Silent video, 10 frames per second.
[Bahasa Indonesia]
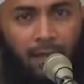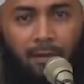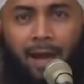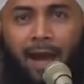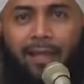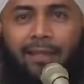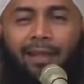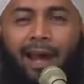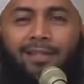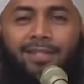
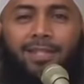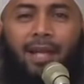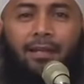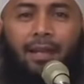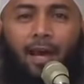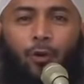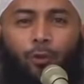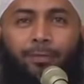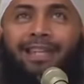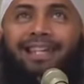Kama'in anzalnahu
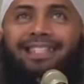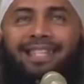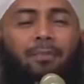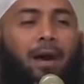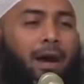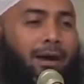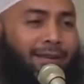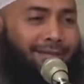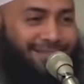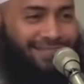minas sama.
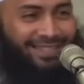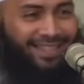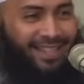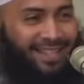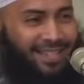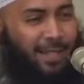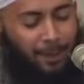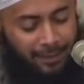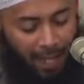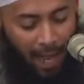
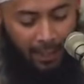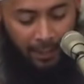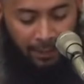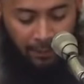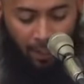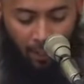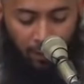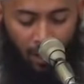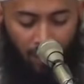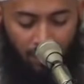Seperti air kata
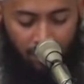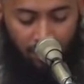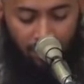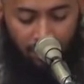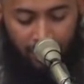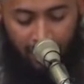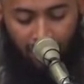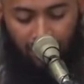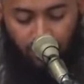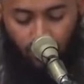Allah yang
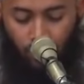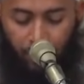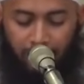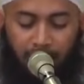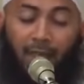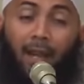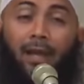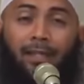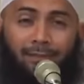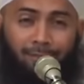kami turunkan dari
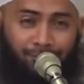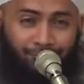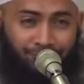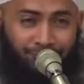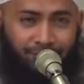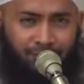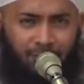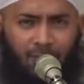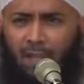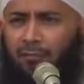langit.
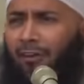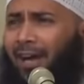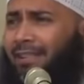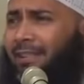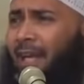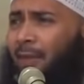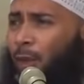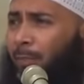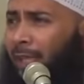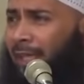
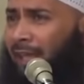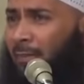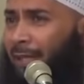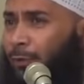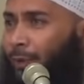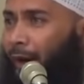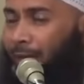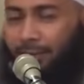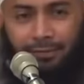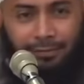Fakhtalata bihi nabatul
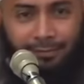ard.